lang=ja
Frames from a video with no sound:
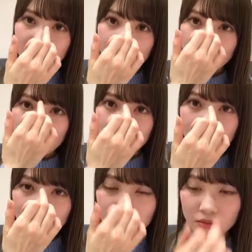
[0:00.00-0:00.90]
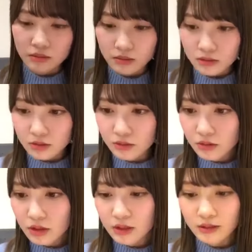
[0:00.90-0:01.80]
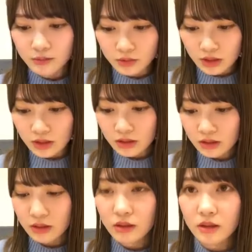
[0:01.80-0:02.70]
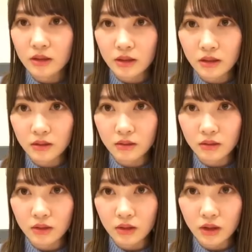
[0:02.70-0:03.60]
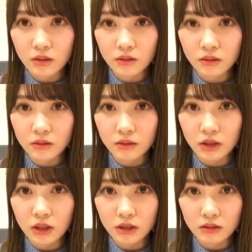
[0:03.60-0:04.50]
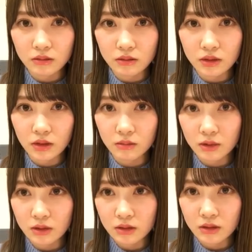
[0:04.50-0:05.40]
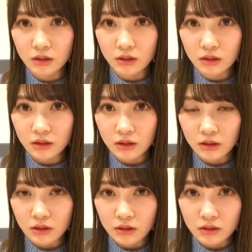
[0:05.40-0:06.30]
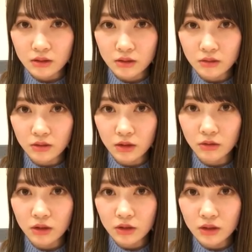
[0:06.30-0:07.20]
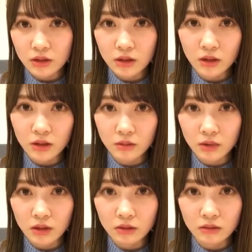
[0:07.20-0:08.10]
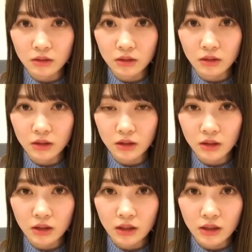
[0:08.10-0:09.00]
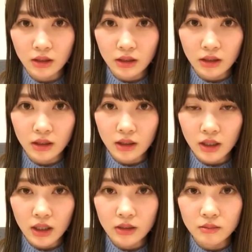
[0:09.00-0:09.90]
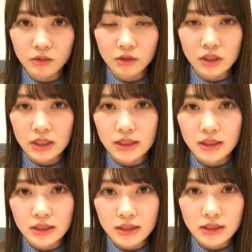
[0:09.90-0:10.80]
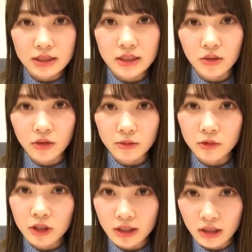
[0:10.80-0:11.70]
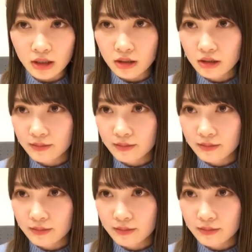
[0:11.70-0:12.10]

す、ありがとう。すごい。でもね、韓国ありがとうございます。すごい、これって世界で見れるんだね。 アイエム シホイムニだ。